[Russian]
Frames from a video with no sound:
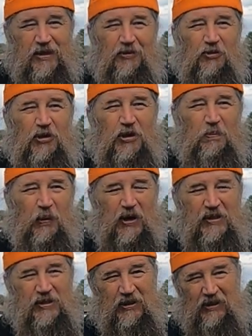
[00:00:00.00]
Сегодня
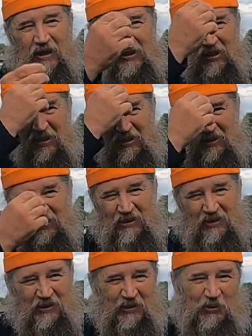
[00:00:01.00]
праздник
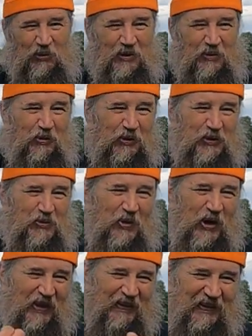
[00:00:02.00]
Казанской иконы Божьей
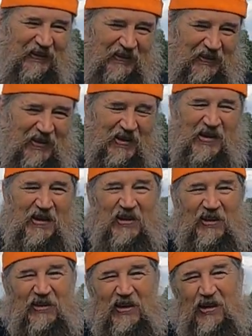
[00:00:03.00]
Матери.
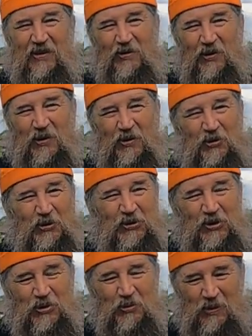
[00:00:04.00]
Я его
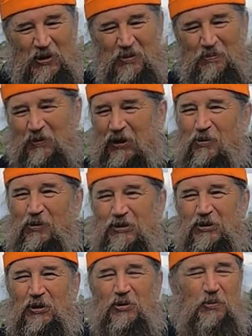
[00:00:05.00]
очень люблю,
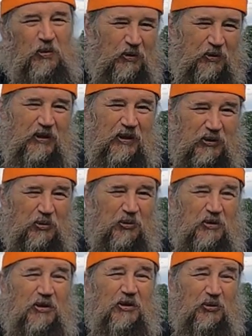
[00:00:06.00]
потому что люблю и
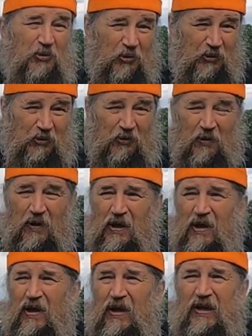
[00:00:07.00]
эту икону.
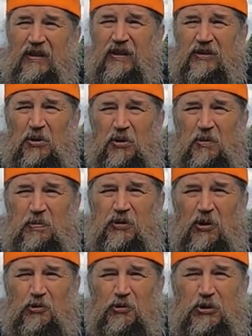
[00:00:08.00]
Не только
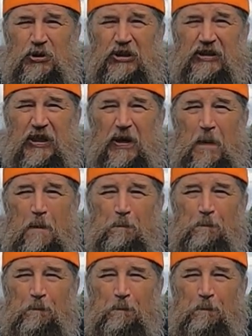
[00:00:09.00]
потому, что эта